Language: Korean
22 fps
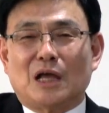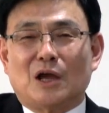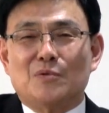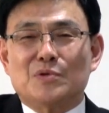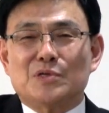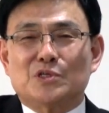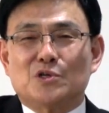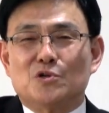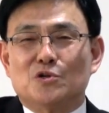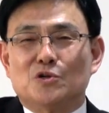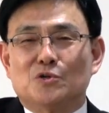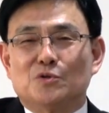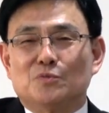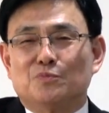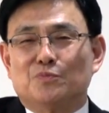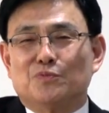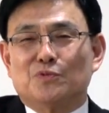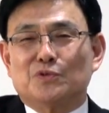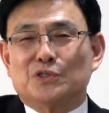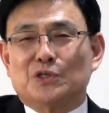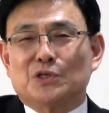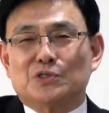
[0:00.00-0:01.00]
다윗을
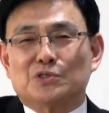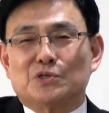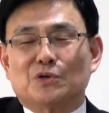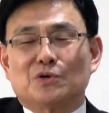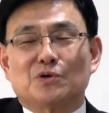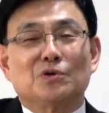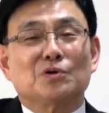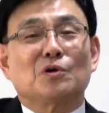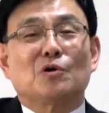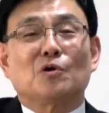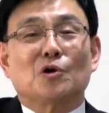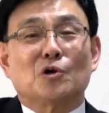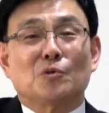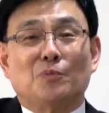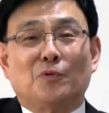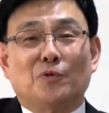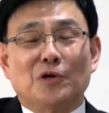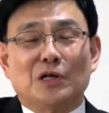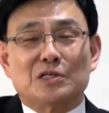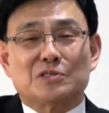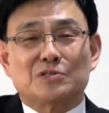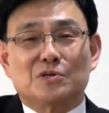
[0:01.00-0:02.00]
부르셔서 그 거기
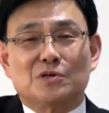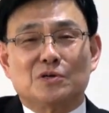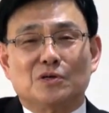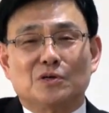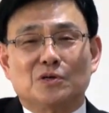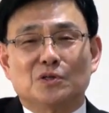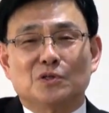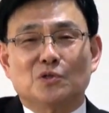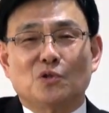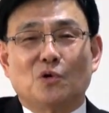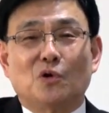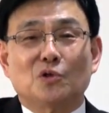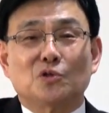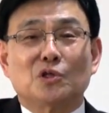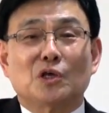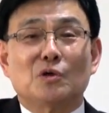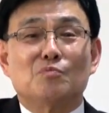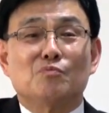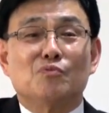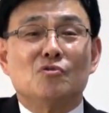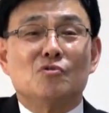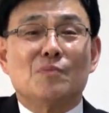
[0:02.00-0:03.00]
보내서 또
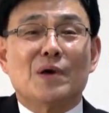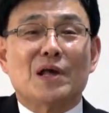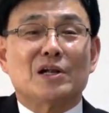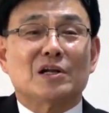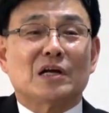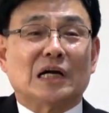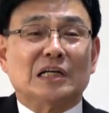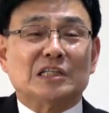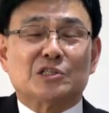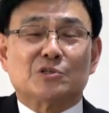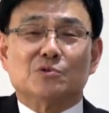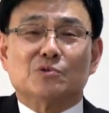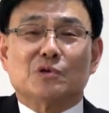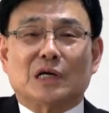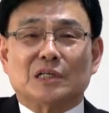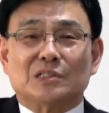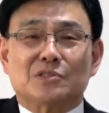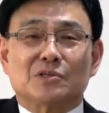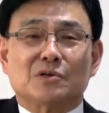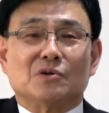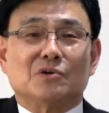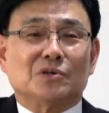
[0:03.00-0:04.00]
어떻게 물매를 가지고
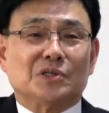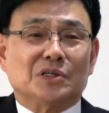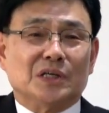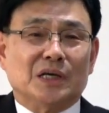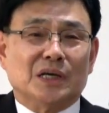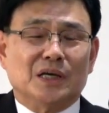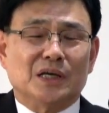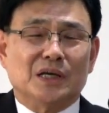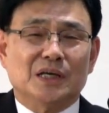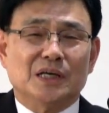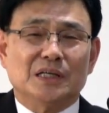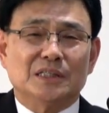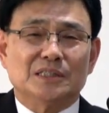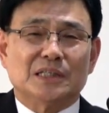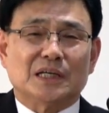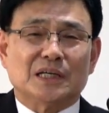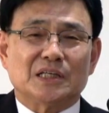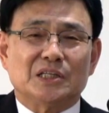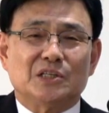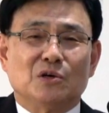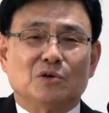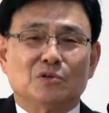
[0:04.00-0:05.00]
갔어 거기에
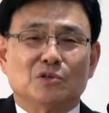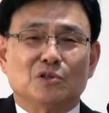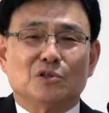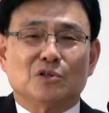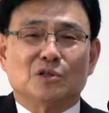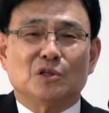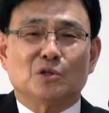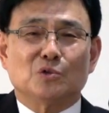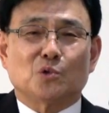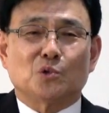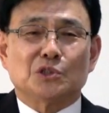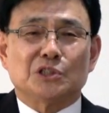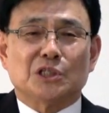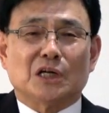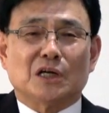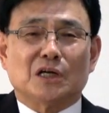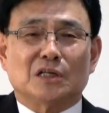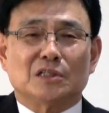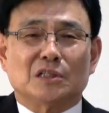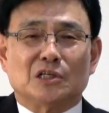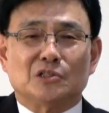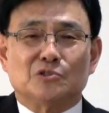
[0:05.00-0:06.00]
자기 형들
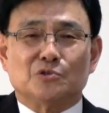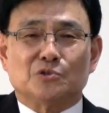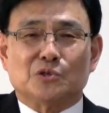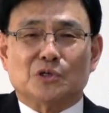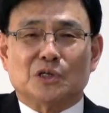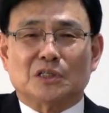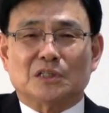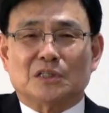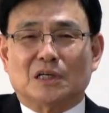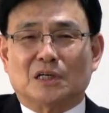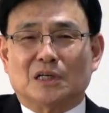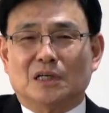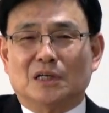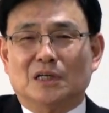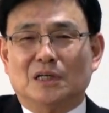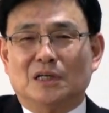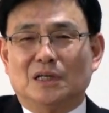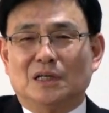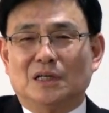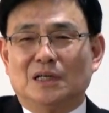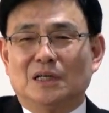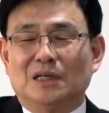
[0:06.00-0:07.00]
도시락 갖다 주러 갔다가
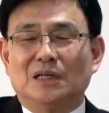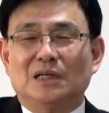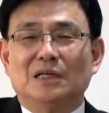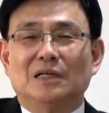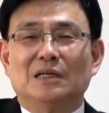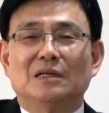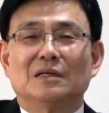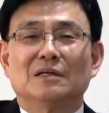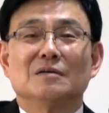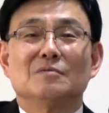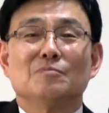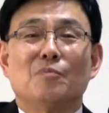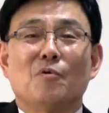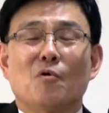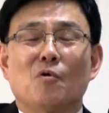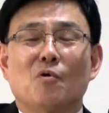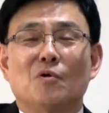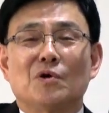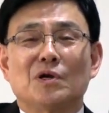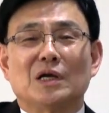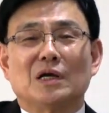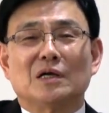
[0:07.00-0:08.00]
그
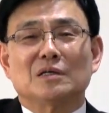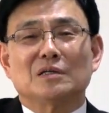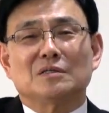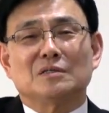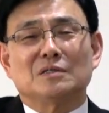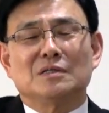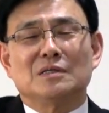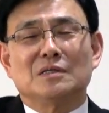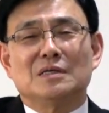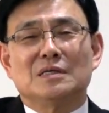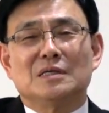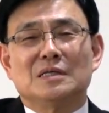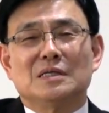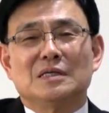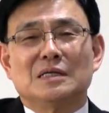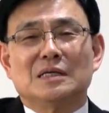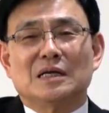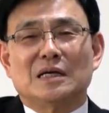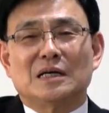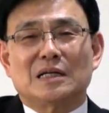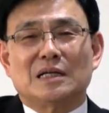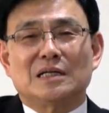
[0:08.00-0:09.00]
보고 그냥
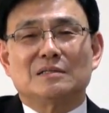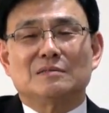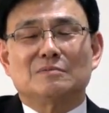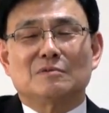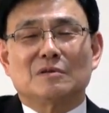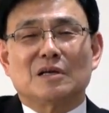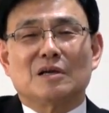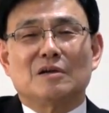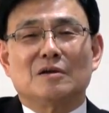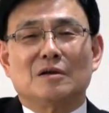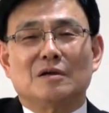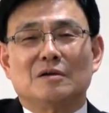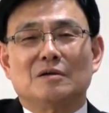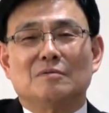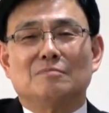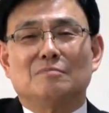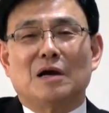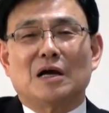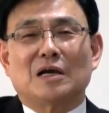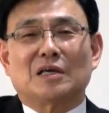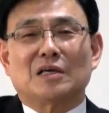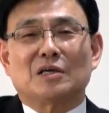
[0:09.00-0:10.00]
하나님께
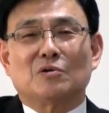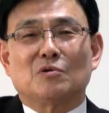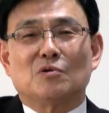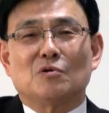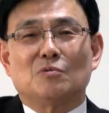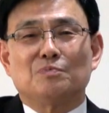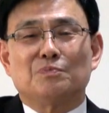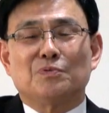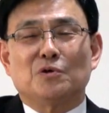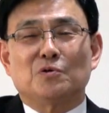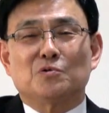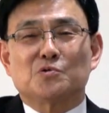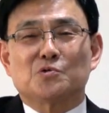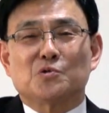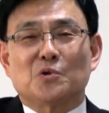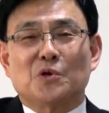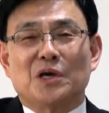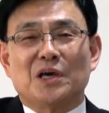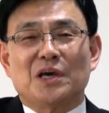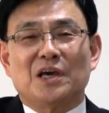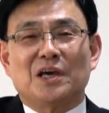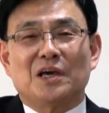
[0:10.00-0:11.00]
맡기고
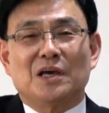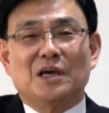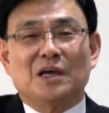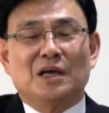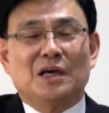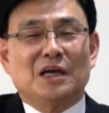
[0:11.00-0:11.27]
평소에